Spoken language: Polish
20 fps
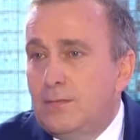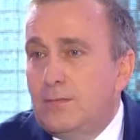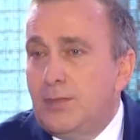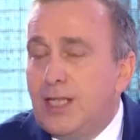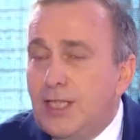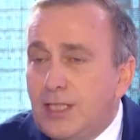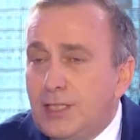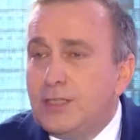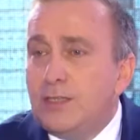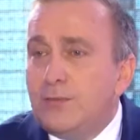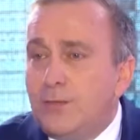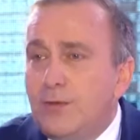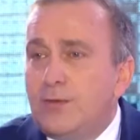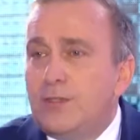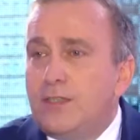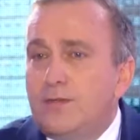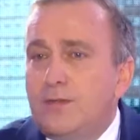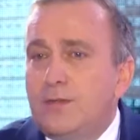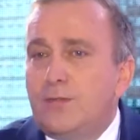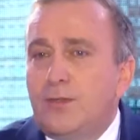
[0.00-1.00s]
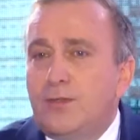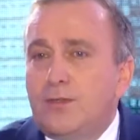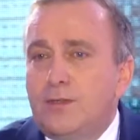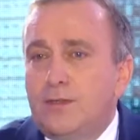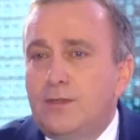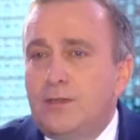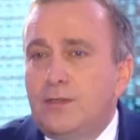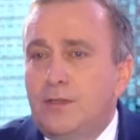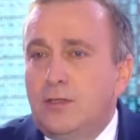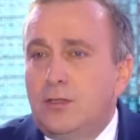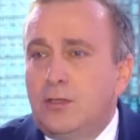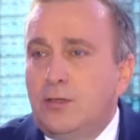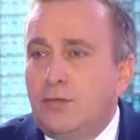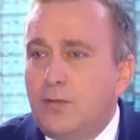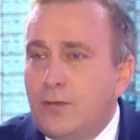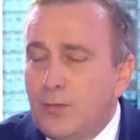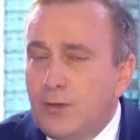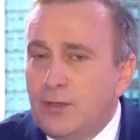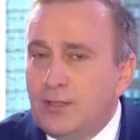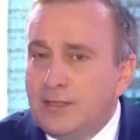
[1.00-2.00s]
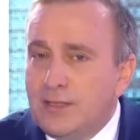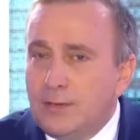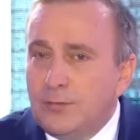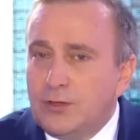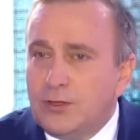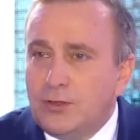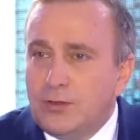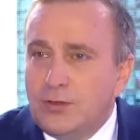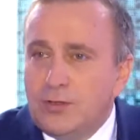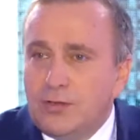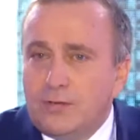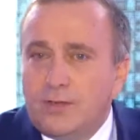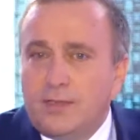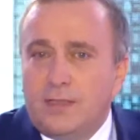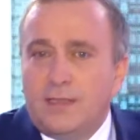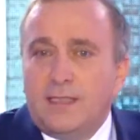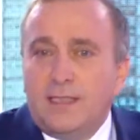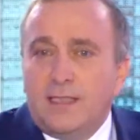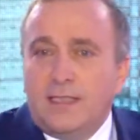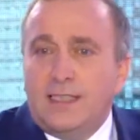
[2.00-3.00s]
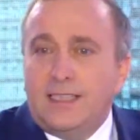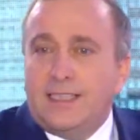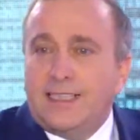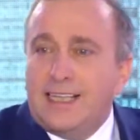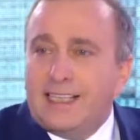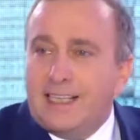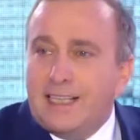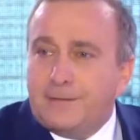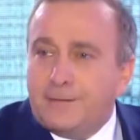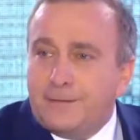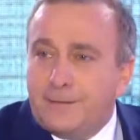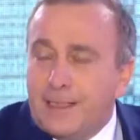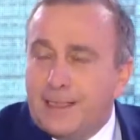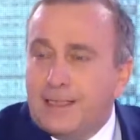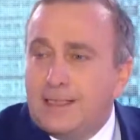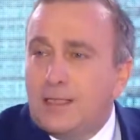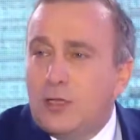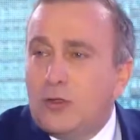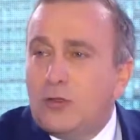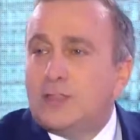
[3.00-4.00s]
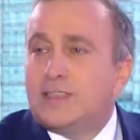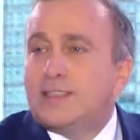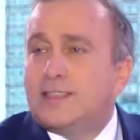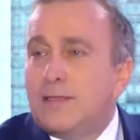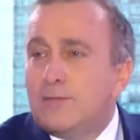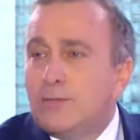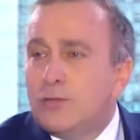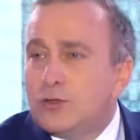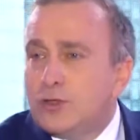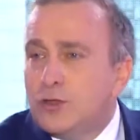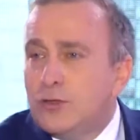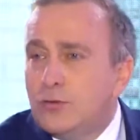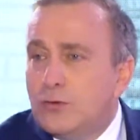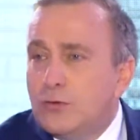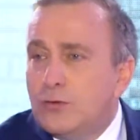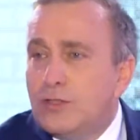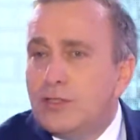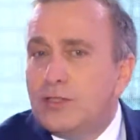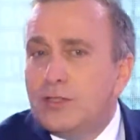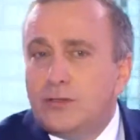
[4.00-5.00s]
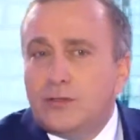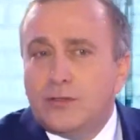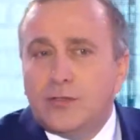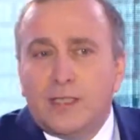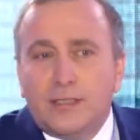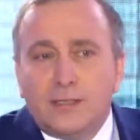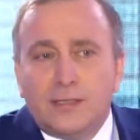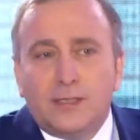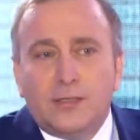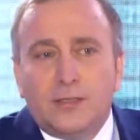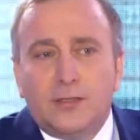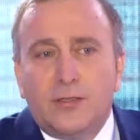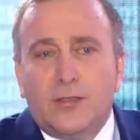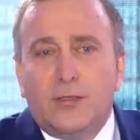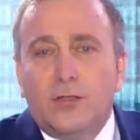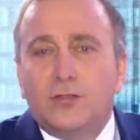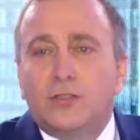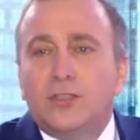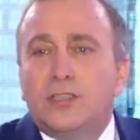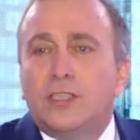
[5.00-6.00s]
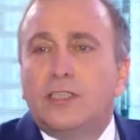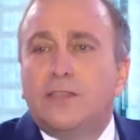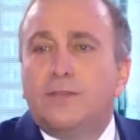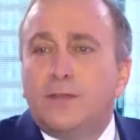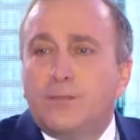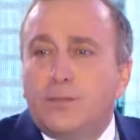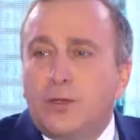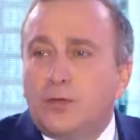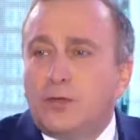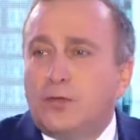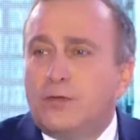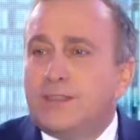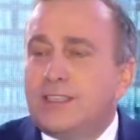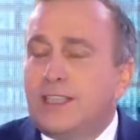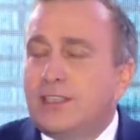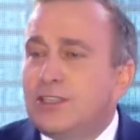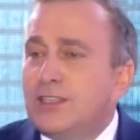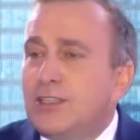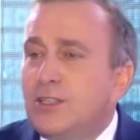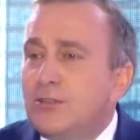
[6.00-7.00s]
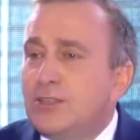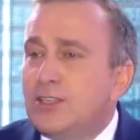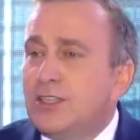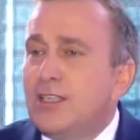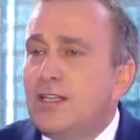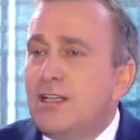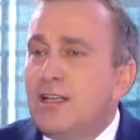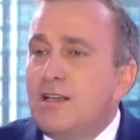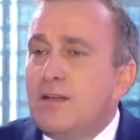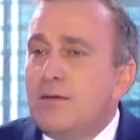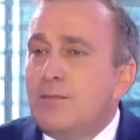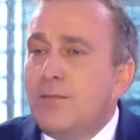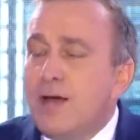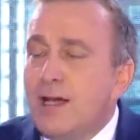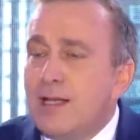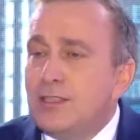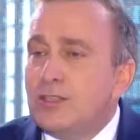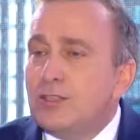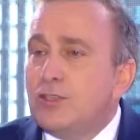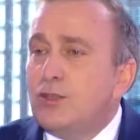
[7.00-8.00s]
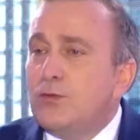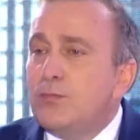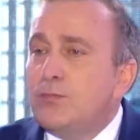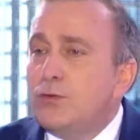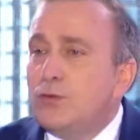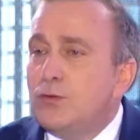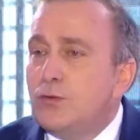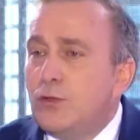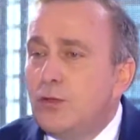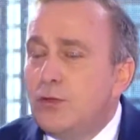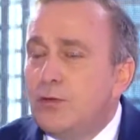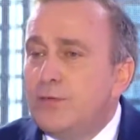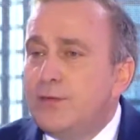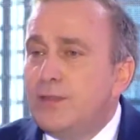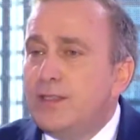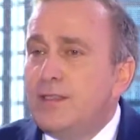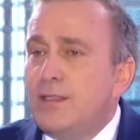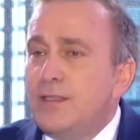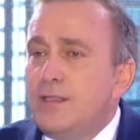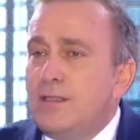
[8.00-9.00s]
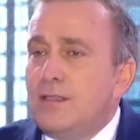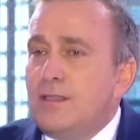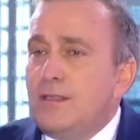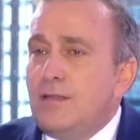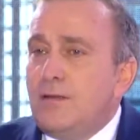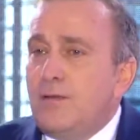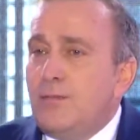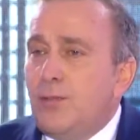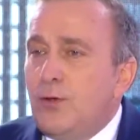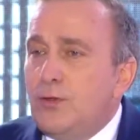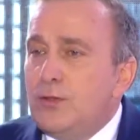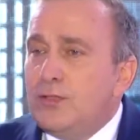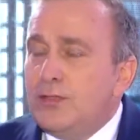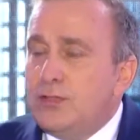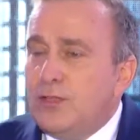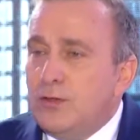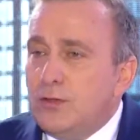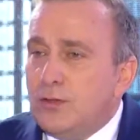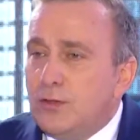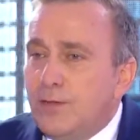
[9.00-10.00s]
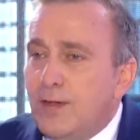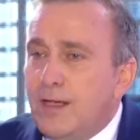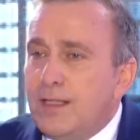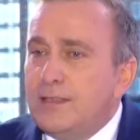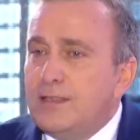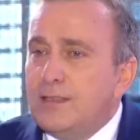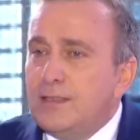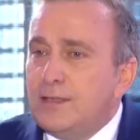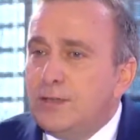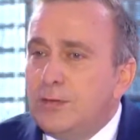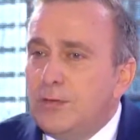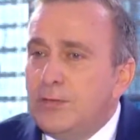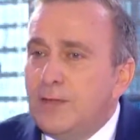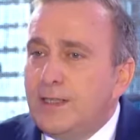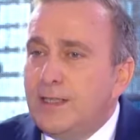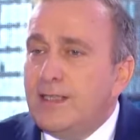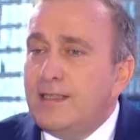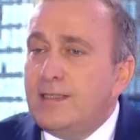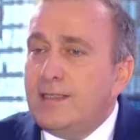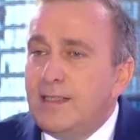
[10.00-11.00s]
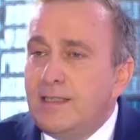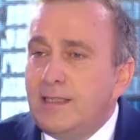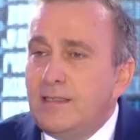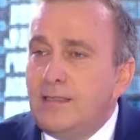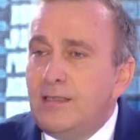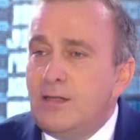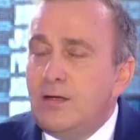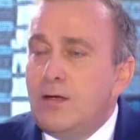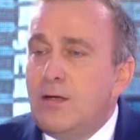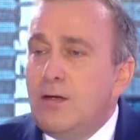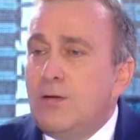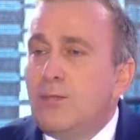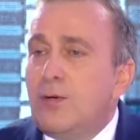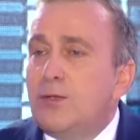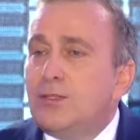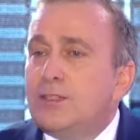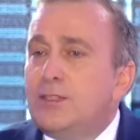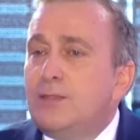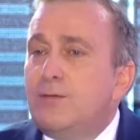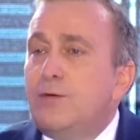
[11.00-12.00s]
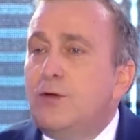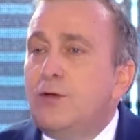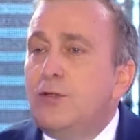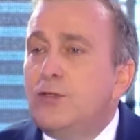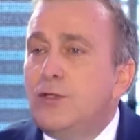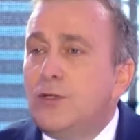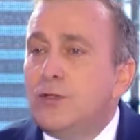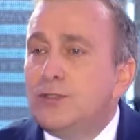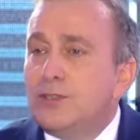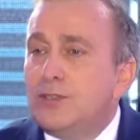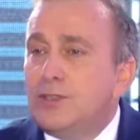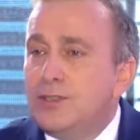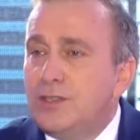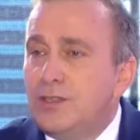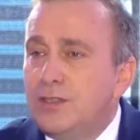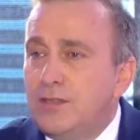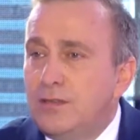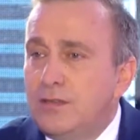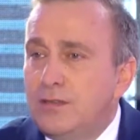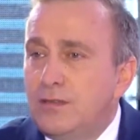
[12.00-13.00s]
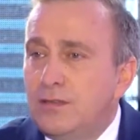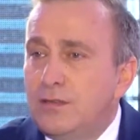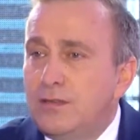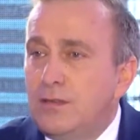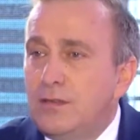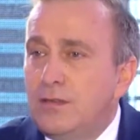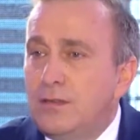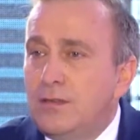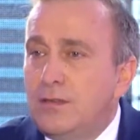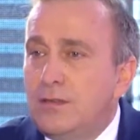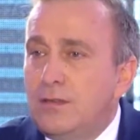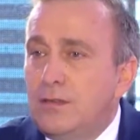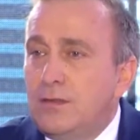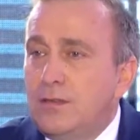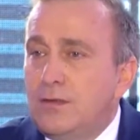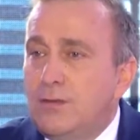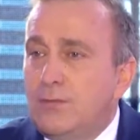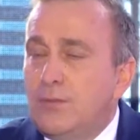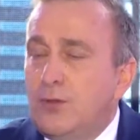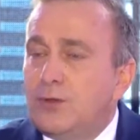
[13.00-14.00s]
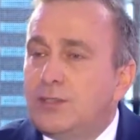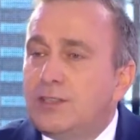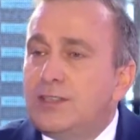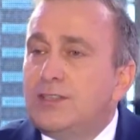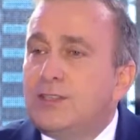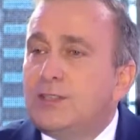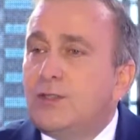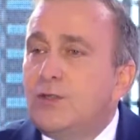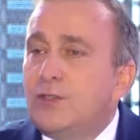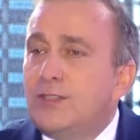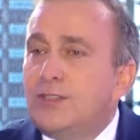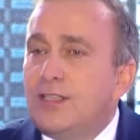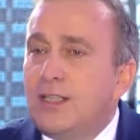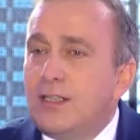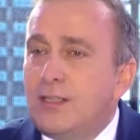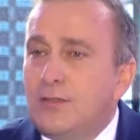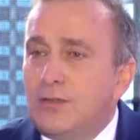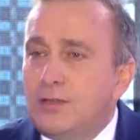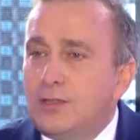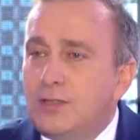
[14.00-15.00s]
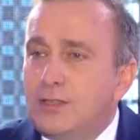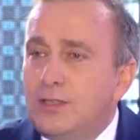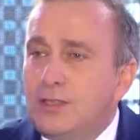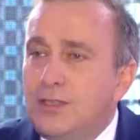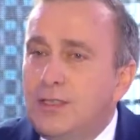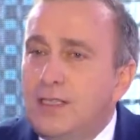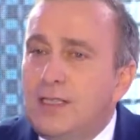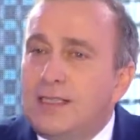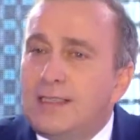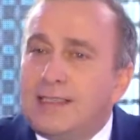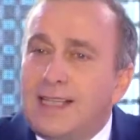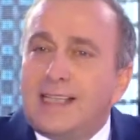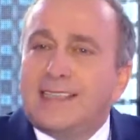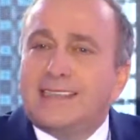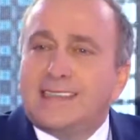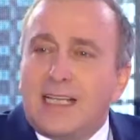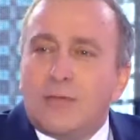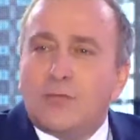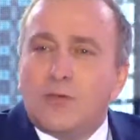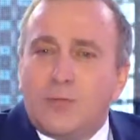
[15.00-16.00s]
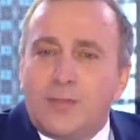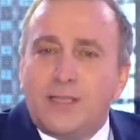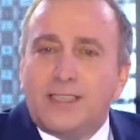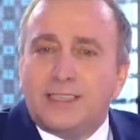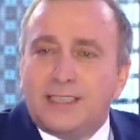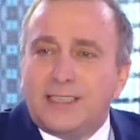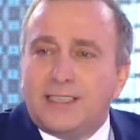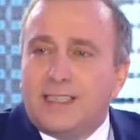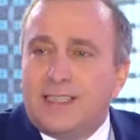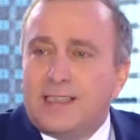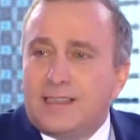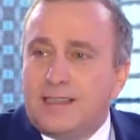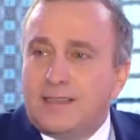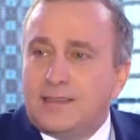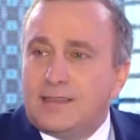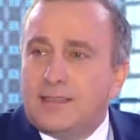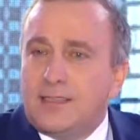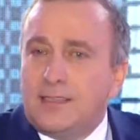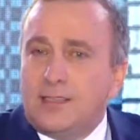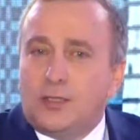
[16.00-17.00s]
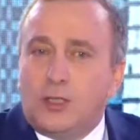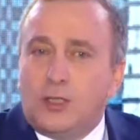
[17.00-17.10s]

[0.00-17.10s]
Pierwsze wolne wybory to wybory samorządowe. I tak jak wtedy od samorządu terytorialnego, od tych wyborów zaczynał się marsz do budowy Polski otwartej, suwerennej, Polski wolności, polskiej solidarności, tak samo będzie teraz.